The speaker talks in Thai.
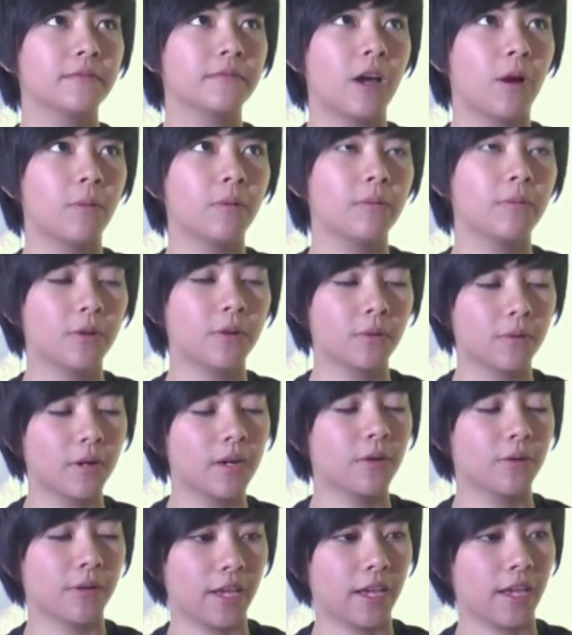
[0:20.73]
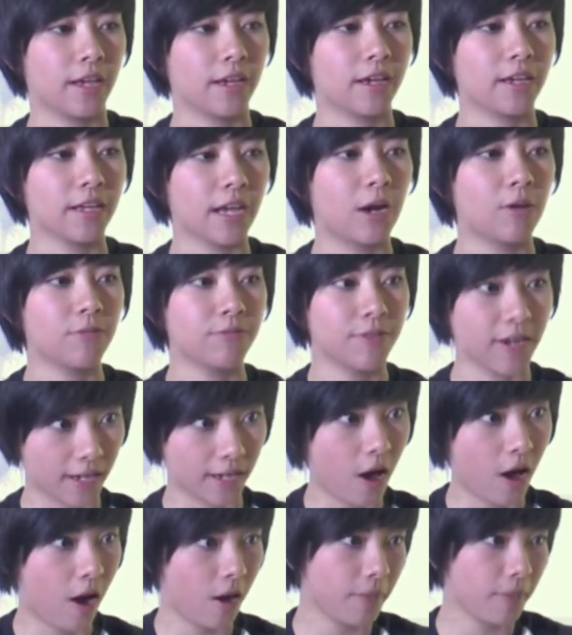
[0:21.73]
เราเพิ่งมารู้ว่าโอเคเฮ้ยเขาฝึก
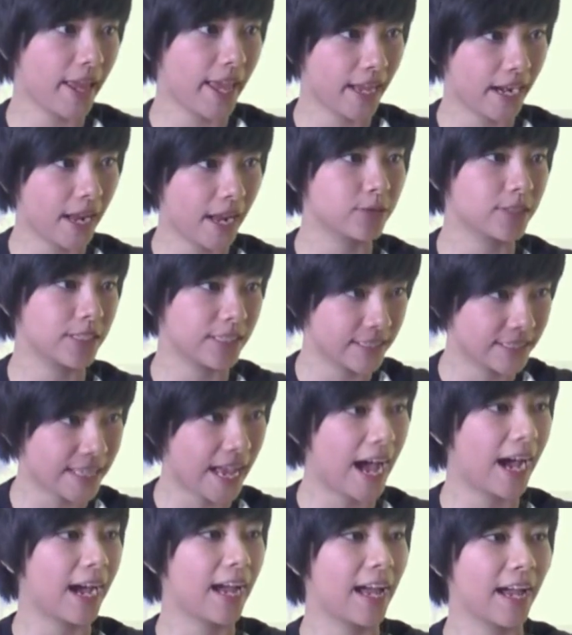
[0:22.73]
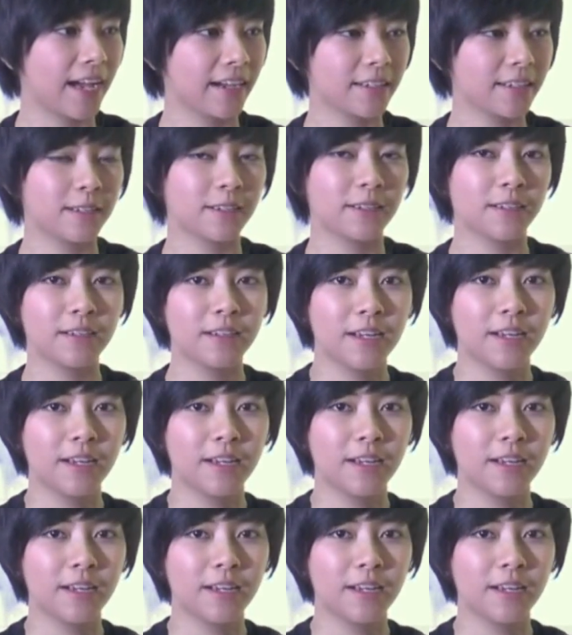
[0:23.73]
ร้องเพลงเราจริงจังอ่ะ คือ